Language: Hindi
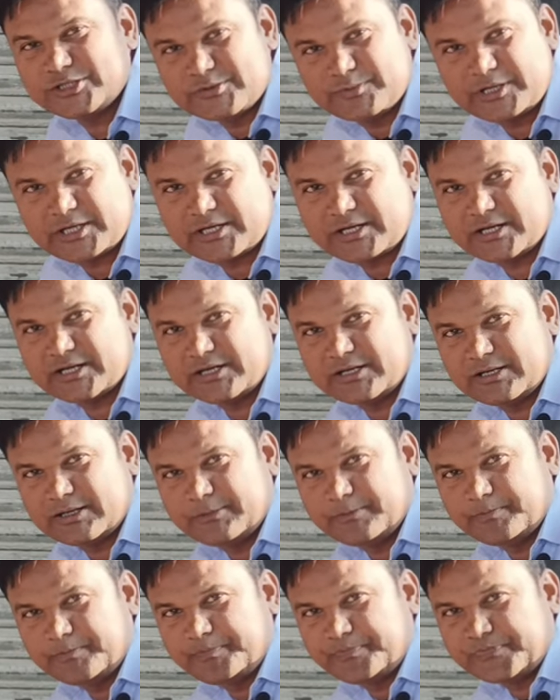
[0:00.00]
जो डिस्क ब्रेक का
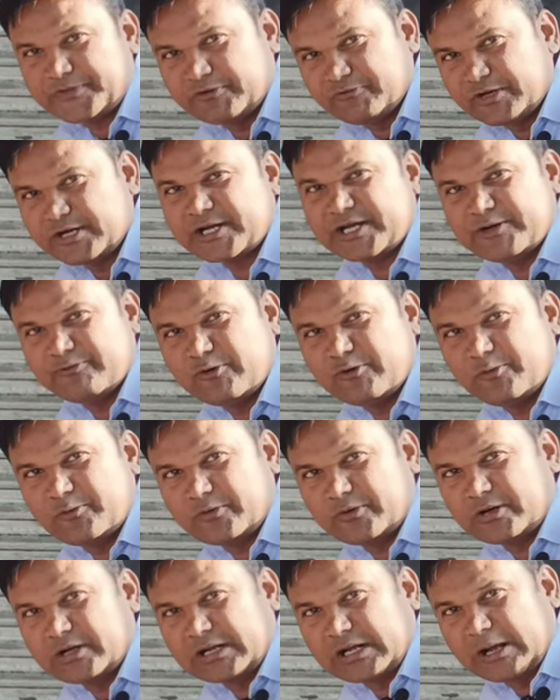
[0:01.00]
वर्क है वो
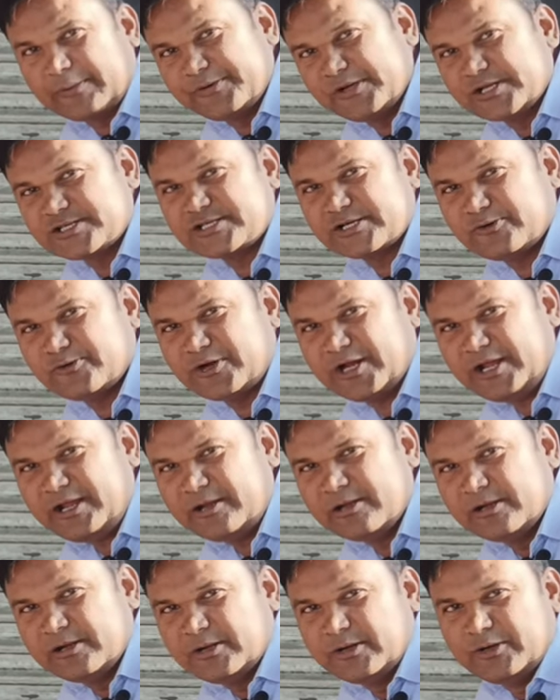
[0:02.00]
काफ़ी अच्छा हो रहा
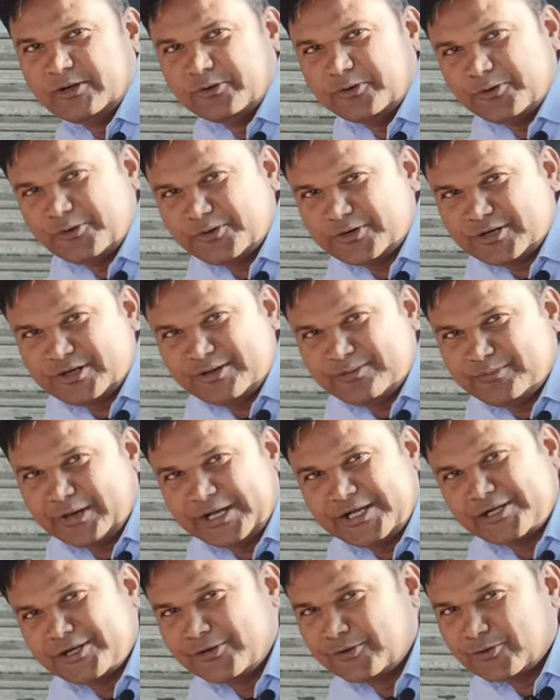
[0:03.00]
है और
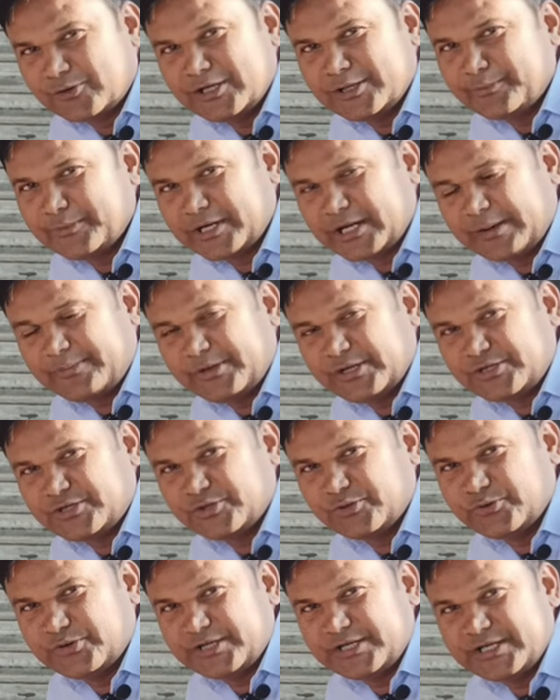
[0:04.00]
बाइक कंट्रोलिंग भी काफ़ी
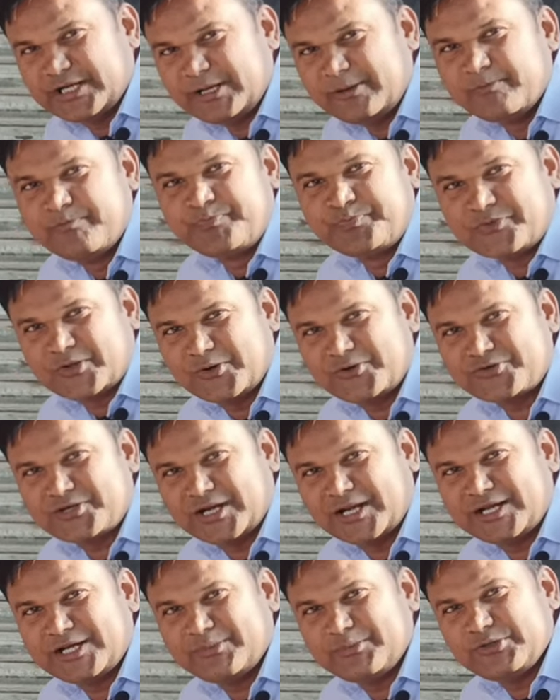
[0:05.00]
अच्छी हो रही है और
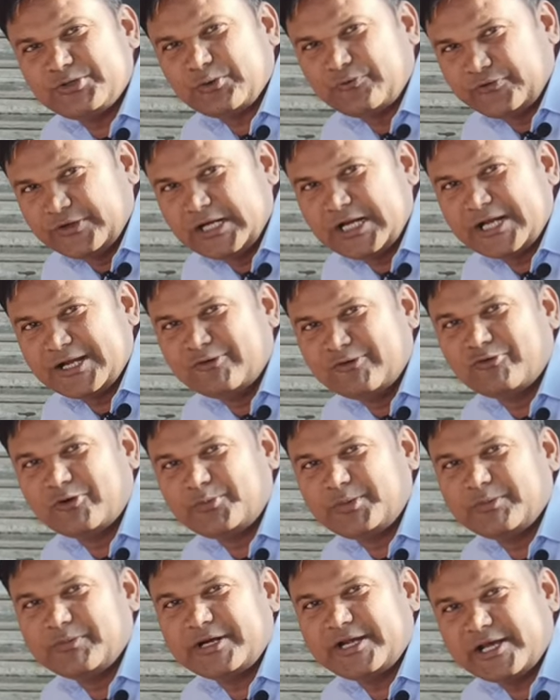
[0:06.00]
चलाने में जो फील है
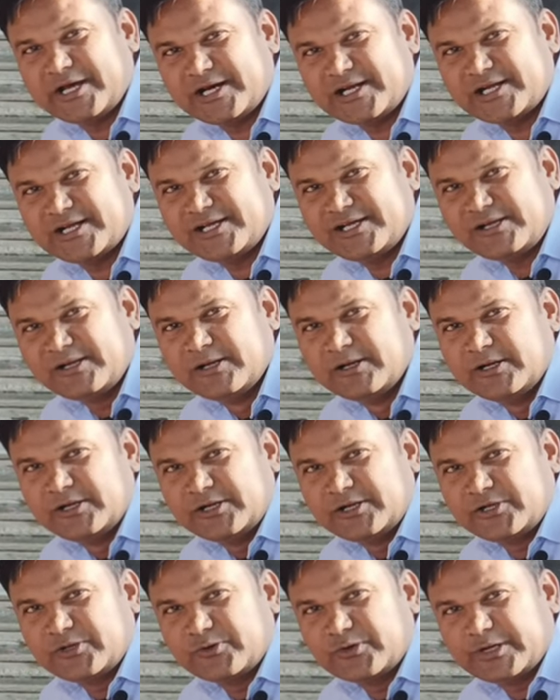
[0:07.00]
वो भी बढ़िया आ रहा है
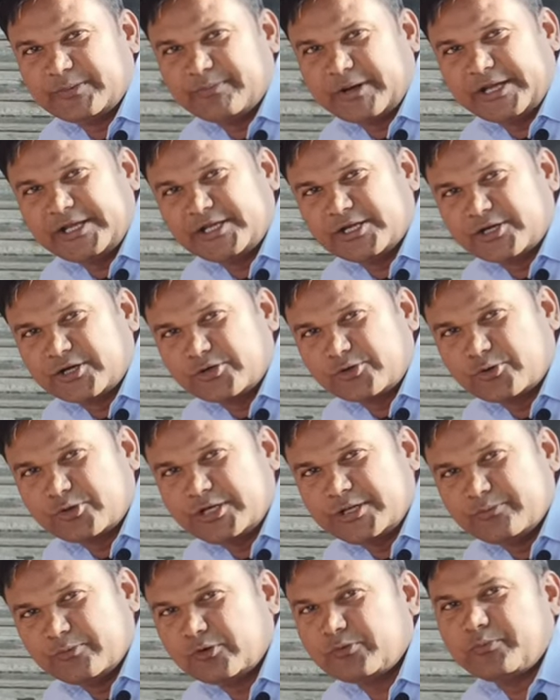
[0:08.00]
क्योंकि बाइक की
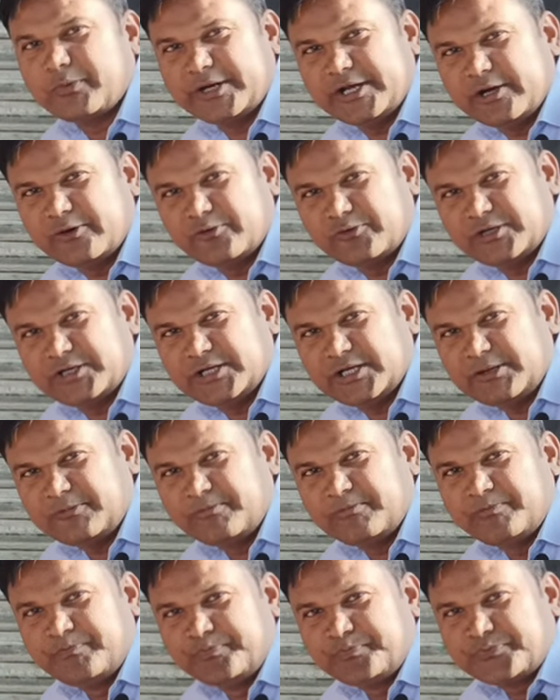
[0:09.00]
कंट्रोलिंग बहुत बढ़िया हो रही है
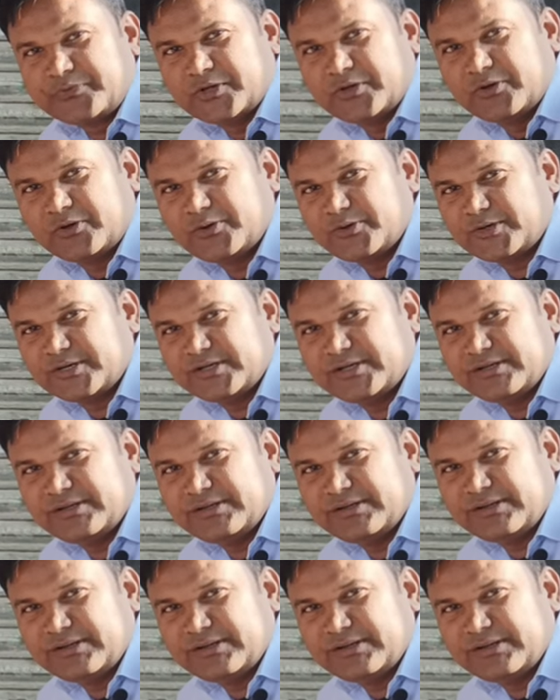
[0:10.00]
और